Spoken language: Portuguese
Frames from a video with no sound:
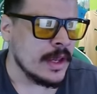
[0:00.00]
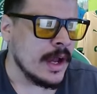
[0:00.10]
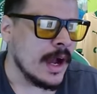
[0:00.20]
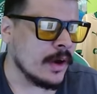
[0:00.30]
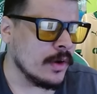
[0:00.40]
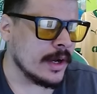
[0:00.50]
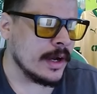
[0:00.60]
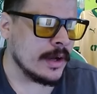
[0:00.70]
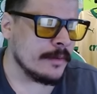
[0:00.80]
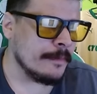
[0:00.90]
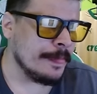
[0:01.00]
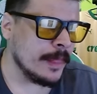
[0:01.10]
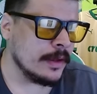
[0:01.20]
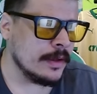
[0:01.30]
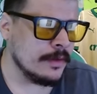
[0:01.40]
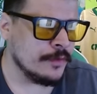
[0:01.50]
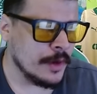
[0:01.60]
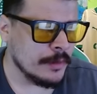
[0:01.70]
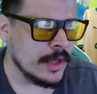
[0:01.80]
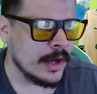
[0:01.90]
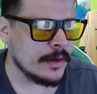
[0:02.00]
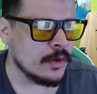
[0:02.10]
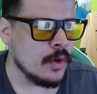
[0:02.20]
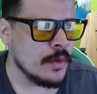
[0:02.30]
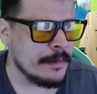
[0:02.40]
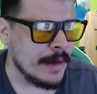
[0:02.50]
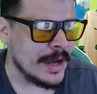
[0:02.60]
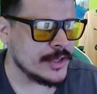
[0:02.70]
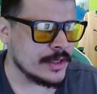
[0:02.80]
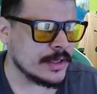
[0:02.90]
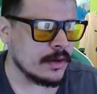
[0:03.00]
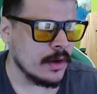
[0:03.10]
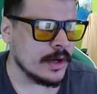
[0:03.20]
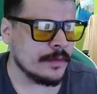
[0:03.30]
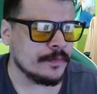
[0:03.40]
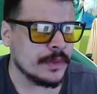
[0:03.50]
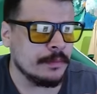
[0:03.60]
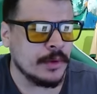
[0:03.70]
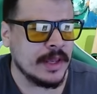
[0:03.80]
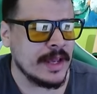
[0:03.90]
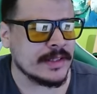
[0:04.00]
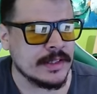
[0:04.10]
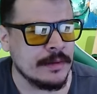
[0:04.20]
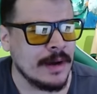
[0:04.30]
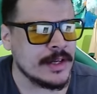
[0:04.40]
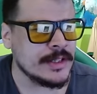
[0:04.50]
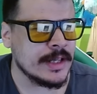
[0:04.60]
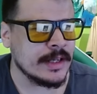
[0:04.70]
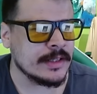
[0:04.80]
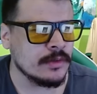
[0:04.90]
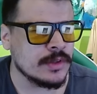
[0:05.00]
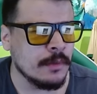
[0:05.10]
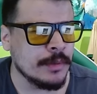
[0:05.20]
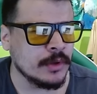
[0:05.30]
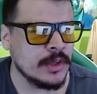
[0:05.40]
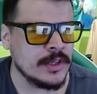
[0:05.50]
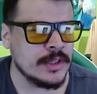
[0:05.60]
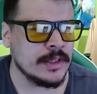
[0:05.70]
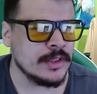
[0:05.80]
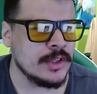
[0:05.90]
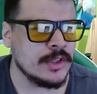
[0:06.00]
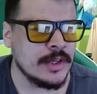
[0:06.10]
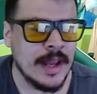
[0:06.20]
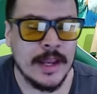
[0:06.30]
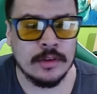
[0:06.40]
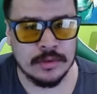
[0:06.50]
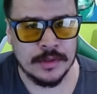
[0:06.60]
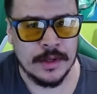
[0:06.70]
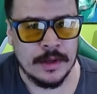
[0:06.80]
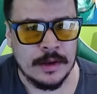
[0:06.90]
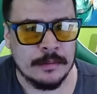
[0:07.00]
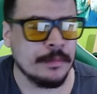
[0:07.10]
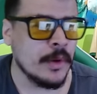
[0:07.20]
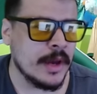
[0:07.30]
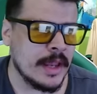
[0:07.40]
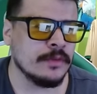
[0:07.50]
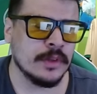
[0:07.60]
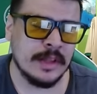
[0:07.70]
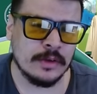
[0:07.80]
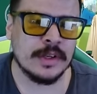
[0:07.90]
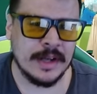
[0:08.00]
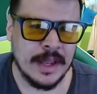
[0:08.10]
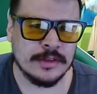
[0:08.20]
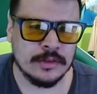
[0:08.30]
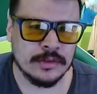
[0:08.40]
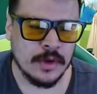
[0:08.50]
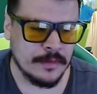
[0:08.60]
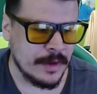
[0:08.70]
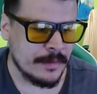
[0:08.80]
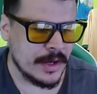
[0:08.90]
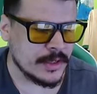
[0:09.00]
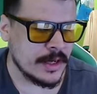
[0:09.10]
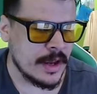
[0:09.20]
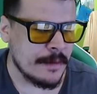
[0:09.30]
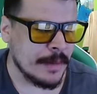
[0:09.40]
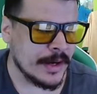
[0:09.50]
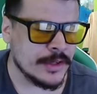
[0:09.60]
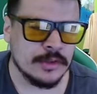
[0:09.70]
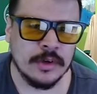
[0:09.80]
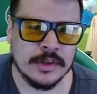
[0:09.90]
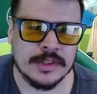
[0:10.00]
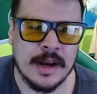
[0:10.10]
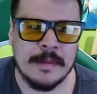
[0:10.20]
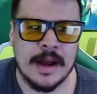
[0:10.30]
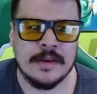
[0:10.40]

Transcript: Agora, vamos lá com imagens agora, porque essas imagens elas não são protegidas de direito, porém eu vou dar os créditos, obviamente, que é parte do nosso trabalho